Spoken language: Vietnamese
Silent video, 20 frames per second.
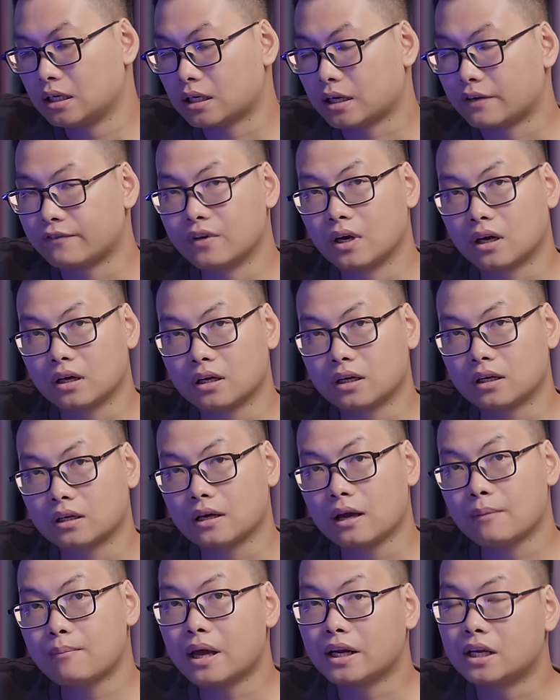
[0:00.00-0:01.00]
Cái việc
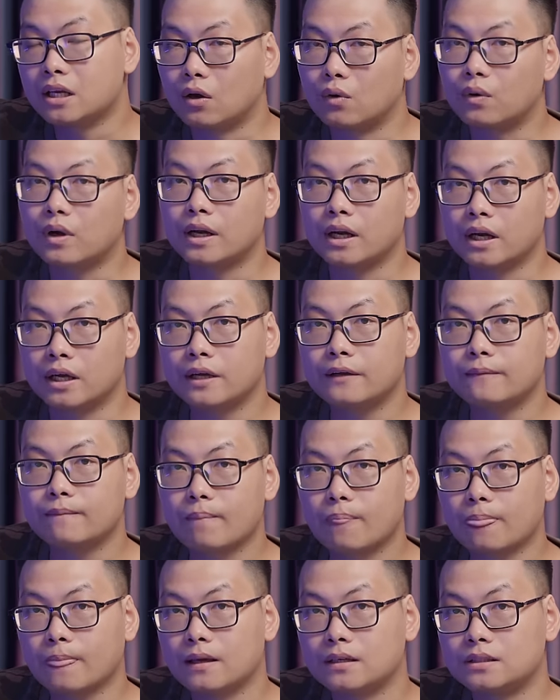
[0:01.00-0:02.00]
các bạn hiểu cái đấy ấy,
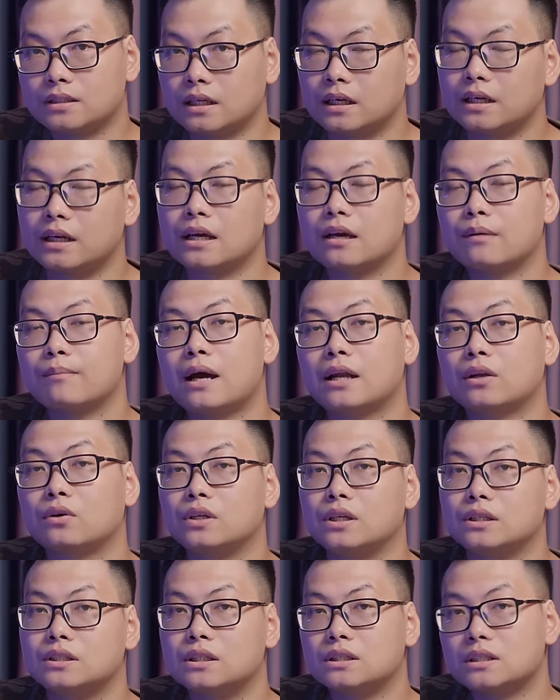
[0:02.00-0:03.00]
chỉ là để các bạn có
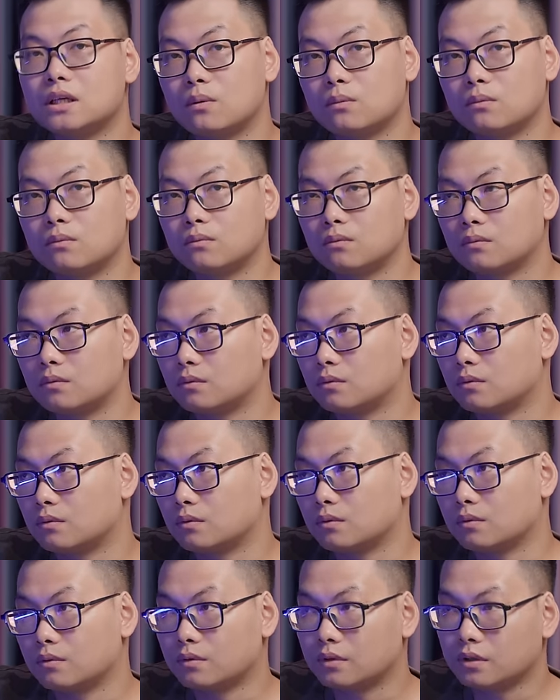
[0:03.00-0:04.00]
thể trân trọng
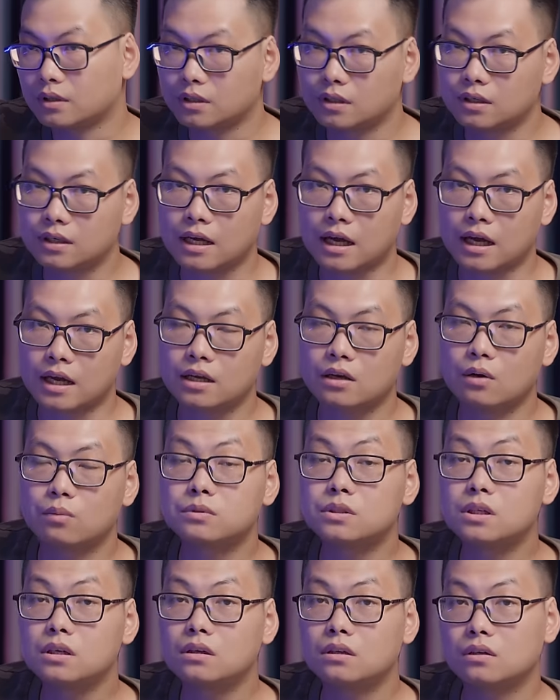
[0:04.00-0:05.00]
những cái
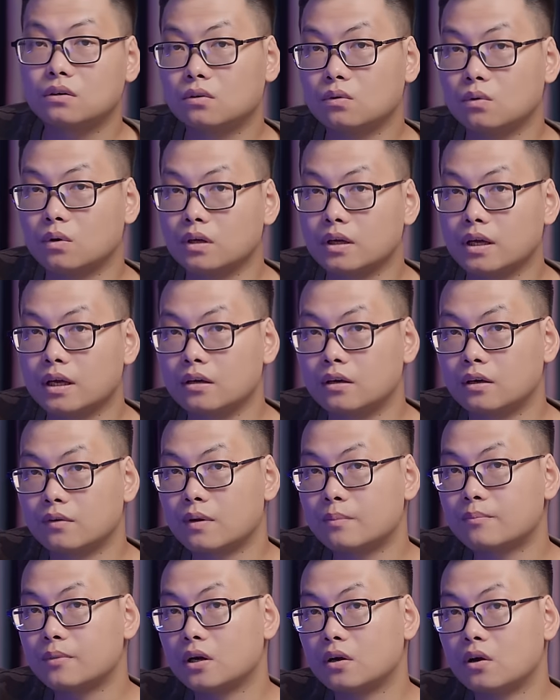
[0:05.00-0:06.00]
công sức của cái người
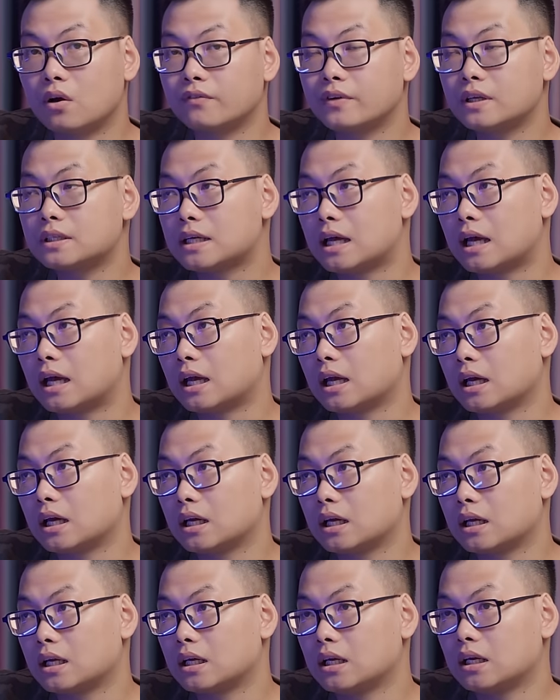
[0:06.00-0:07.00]
rapper họ viết ra.
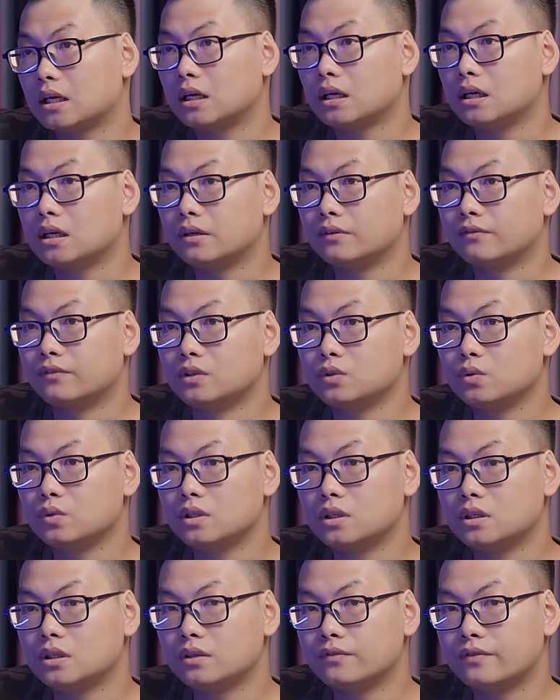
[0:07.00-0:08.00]
Ví dụ
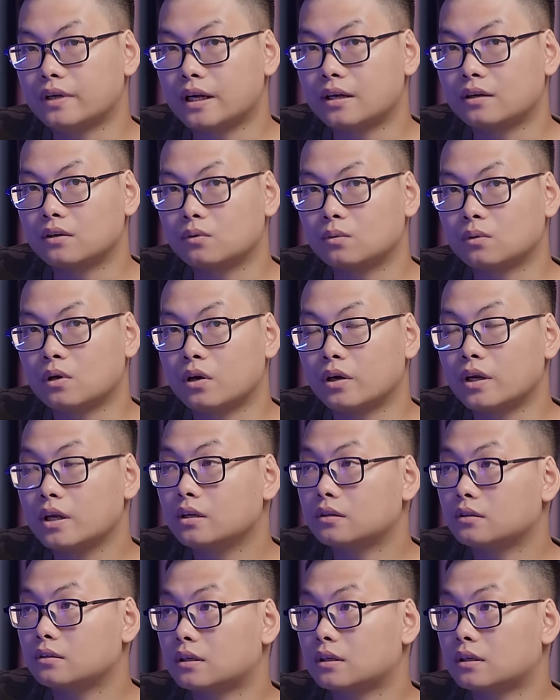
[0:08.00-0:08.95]
như Việt Anh cũng nói ấy,